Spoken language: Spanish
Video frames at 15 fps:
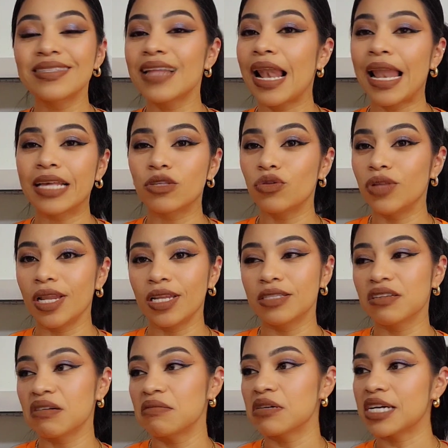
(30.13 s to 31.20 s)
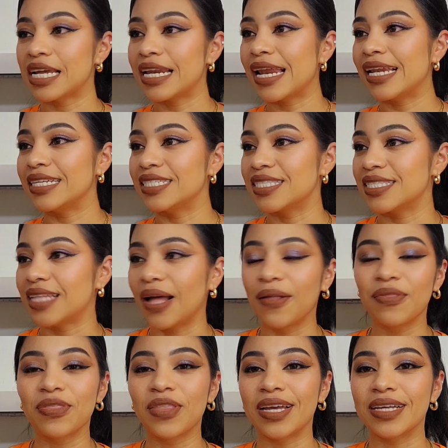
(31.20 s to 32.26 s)
las utilizo como que en el
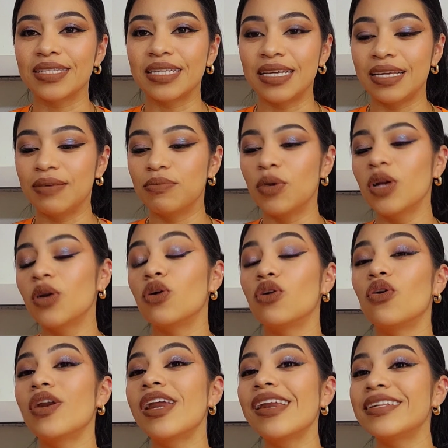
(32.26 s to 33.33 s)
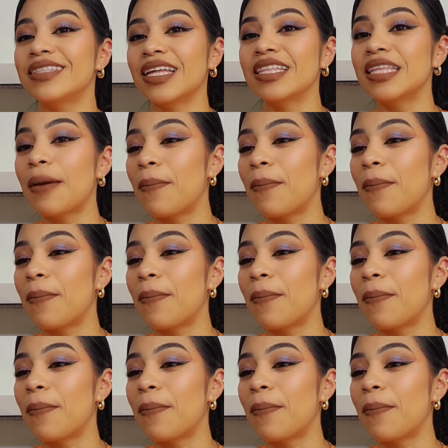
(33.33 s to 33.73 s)
instante así, bueno, no en el instante,